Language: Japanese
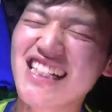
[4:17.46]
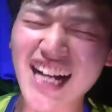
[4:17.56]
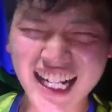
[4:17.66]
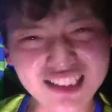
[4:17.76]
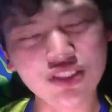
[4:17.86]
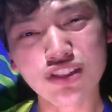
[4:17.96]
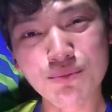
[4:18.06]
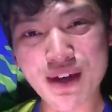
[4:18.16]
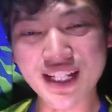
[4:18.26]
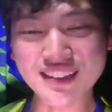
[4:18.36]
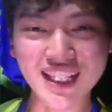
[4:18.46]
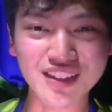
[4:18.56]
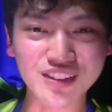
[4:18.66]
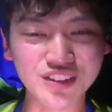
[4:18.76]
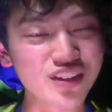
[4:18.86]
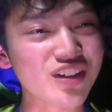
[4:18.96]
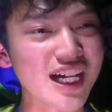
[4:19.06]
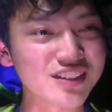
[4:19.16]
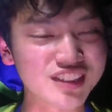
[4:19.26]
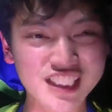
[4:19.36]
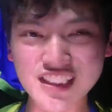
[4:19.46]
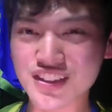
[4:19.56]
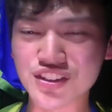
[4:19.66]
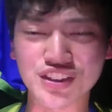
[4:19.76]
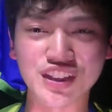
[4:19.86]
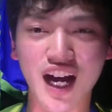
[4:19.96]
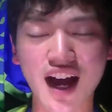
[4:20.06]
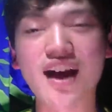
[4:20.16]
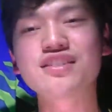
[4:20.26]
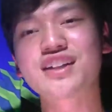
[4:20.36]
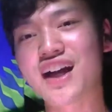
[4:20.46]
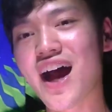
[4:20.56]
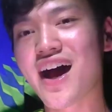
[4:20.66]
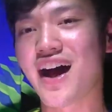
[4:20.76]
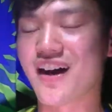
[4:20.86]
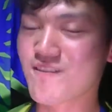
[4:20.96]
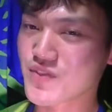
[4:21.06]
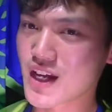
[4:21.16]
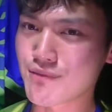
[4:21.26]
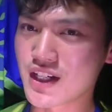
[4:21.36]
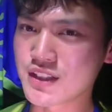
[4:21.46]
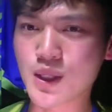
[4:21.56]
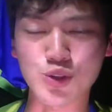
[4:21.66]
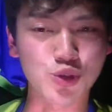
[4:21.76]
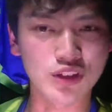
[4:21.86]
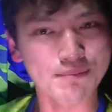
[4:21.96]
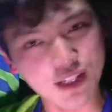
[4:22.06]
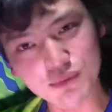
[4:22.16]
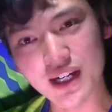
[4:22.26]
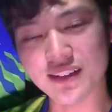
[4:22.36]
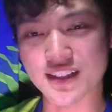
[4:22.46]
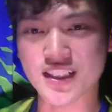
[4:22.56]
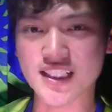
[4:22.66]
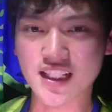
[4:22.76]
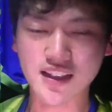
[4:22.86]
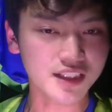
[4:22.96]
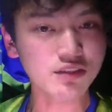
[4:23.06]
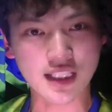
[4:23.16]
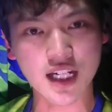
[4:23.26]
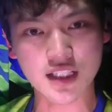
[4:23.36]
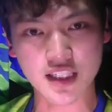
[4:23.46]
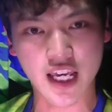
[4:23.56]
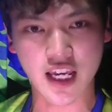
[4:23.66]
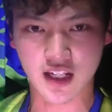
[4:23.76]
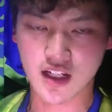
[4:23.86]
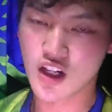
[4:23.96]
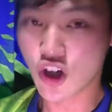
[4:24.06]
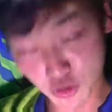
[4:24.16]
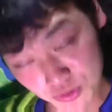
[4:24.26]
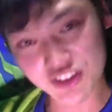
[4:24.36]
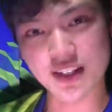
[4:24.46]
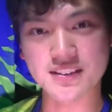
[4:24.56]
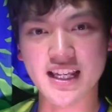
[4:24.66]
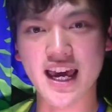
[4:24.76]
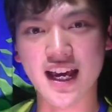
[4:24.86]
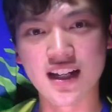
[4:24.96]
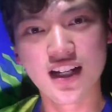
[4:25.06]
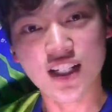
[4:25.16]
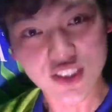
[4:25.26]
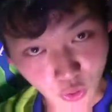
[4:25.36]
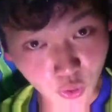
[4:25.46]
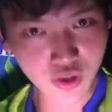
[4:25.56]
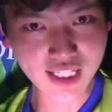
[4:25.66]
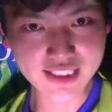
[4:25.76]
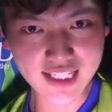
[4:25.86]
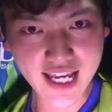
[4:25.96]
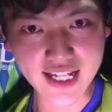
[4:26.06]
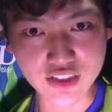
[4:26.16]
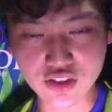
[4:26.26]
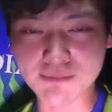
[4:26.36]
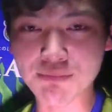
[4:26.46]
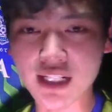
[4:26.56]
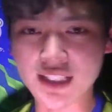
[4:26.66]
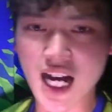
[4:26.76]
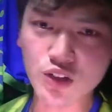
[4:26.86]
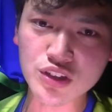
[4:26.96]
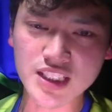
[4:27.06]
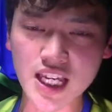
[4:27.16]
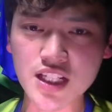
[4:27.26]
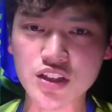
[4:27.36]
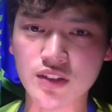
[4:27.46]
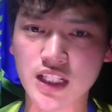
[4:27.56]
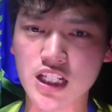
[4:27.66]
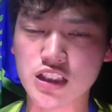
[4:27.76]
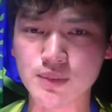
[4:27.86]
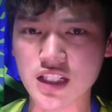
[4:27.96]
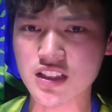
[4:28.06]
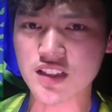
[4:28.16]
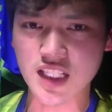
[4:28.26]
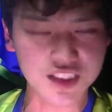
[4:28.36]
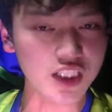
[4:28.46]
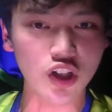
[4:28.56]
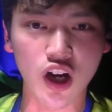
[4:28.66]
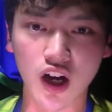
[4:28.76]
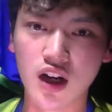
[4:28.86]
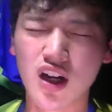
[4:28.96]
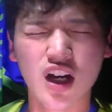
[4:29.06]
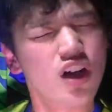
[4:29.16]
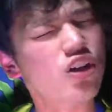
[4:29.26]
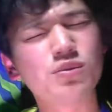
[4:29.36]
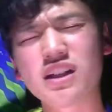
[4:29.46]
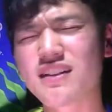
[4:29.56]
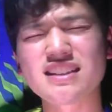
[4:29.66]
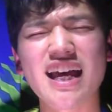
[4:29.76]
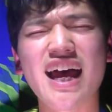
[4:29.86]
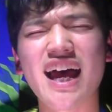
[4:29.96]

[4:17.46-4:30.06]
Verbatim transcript: いやー、そのメンタルと、あの、技術力あるから、やっぱり今の湘南ベルマールって支えられてるのかなって、思っちゃいますね。それだけです。やっぱり名護選手はね、素晴らしい選手だと思いますね。